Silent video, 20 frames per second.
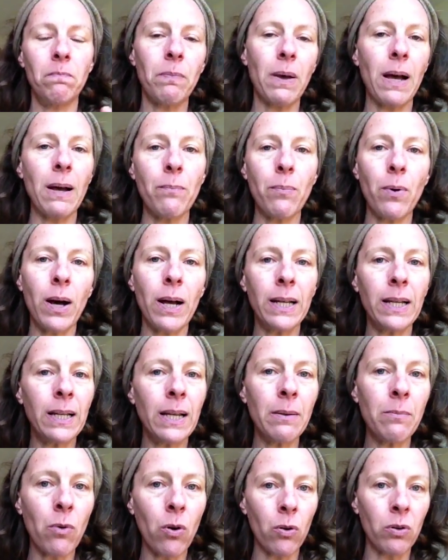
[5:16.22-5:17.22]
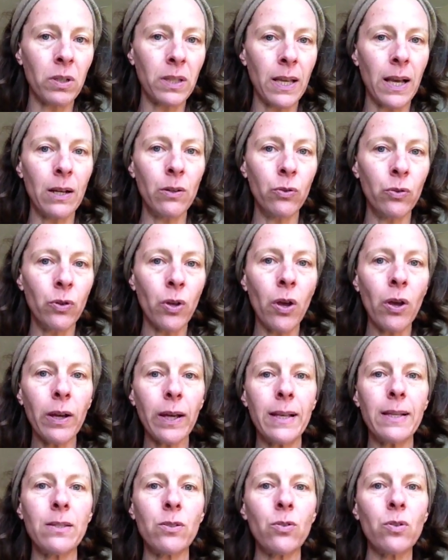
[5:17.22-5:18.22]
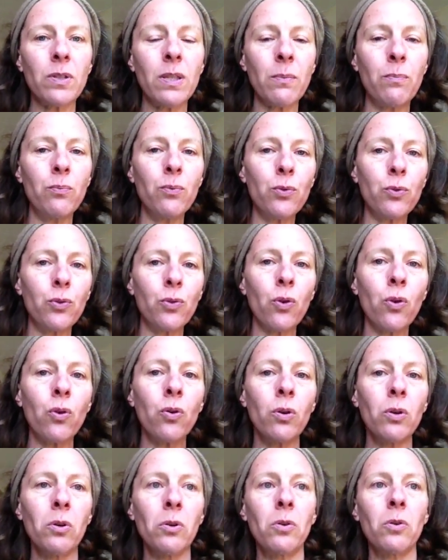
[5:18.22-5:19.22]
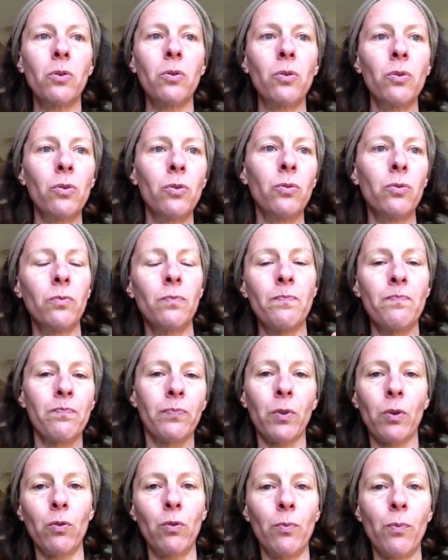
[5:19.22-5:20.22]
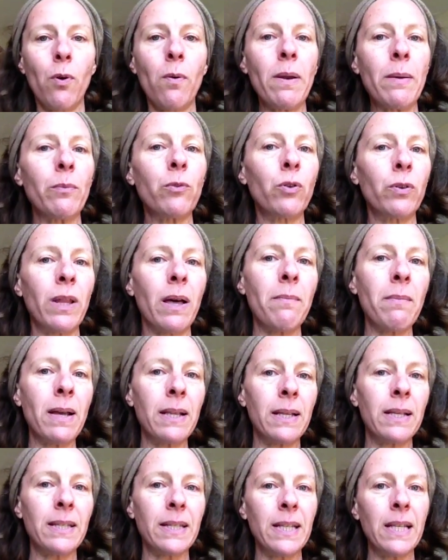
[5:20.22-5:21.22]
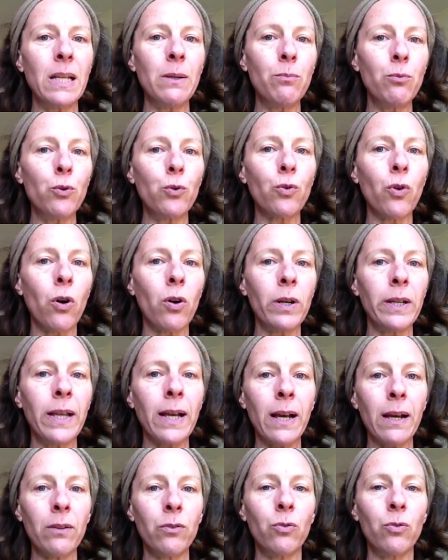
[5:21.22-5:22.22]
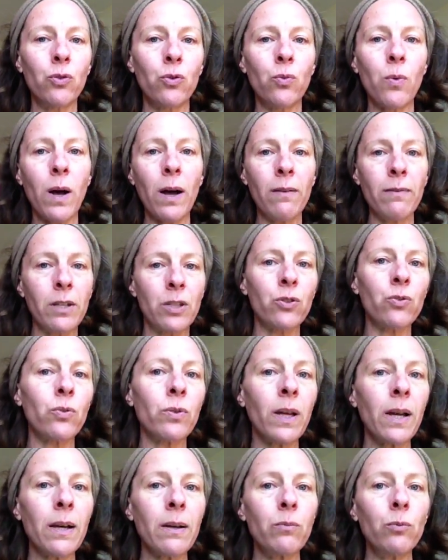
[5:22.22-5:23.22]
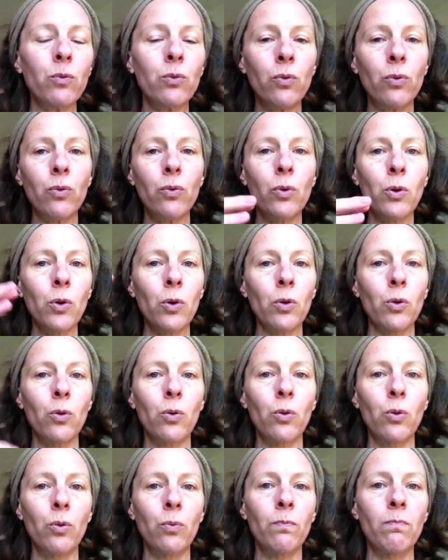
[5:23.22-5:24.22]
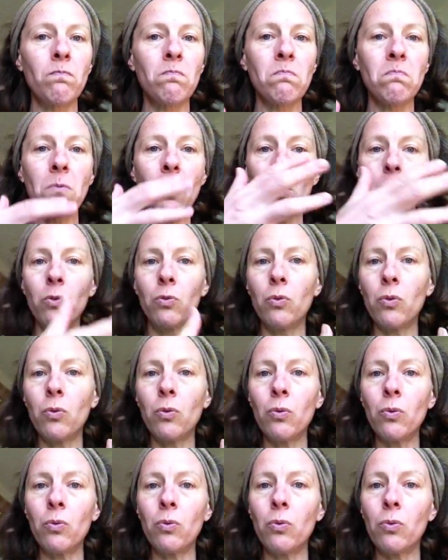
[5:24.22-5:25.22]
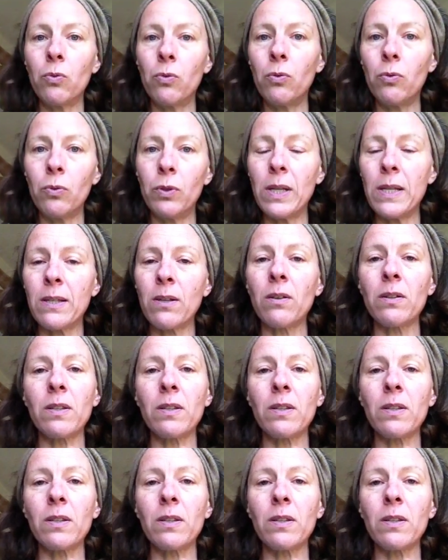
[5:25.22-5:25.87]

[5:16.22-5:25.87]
par rapport à l'élément qui est à l'honneur, est-ce que c'est plutôt euh, le problème qu'on amène, est-ce qu'il est plutôt en lien de soi avec son âme ou de, euh, des